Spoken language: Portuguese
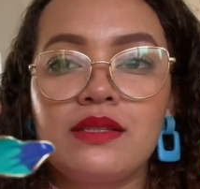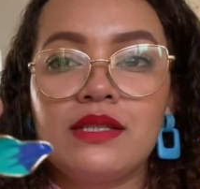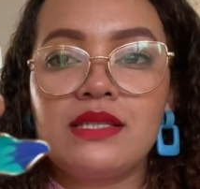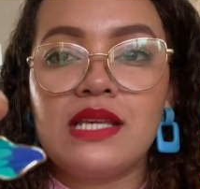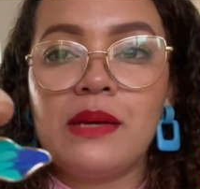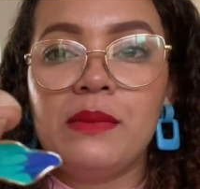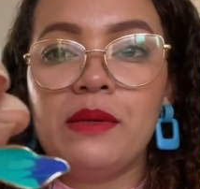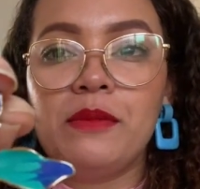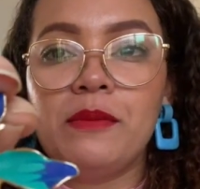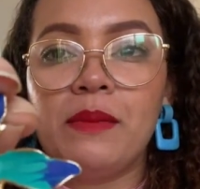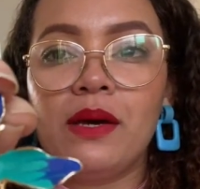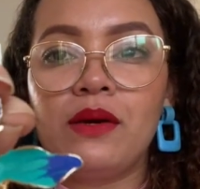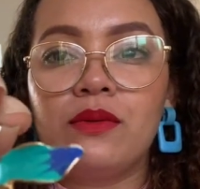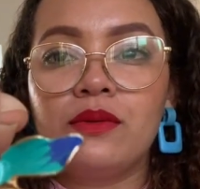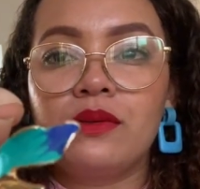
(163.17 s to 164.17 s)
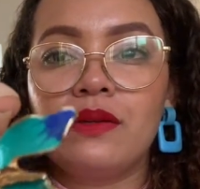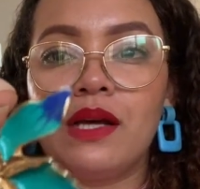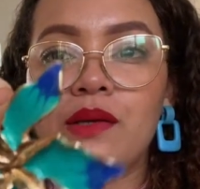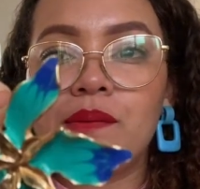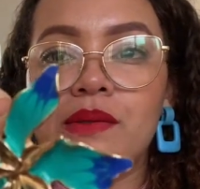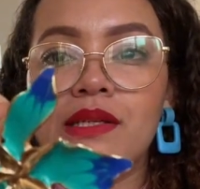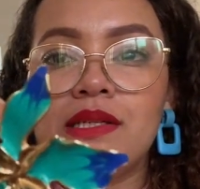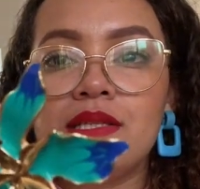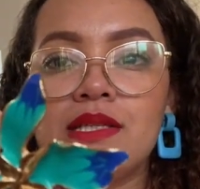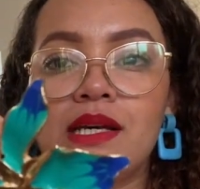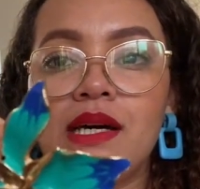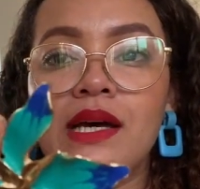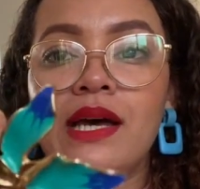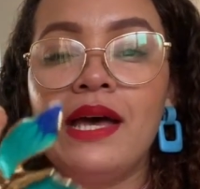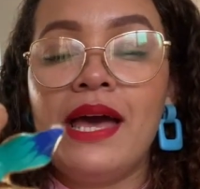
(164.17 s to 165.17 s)
ó, que vocês sempre me perguntam lá no
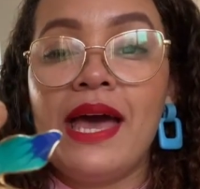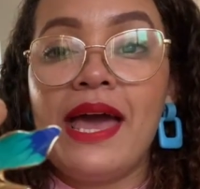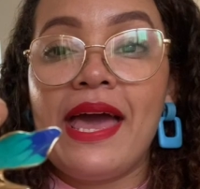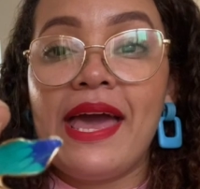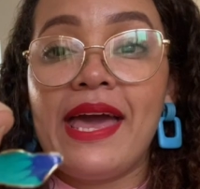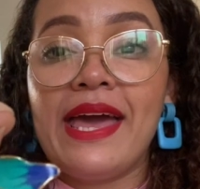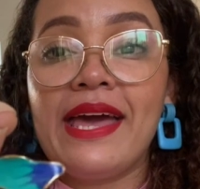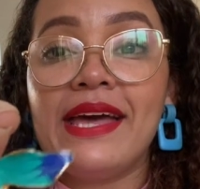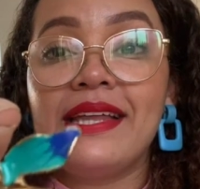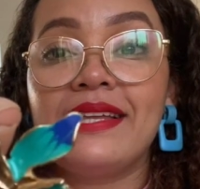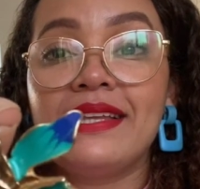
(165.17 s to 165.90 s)
Insta, é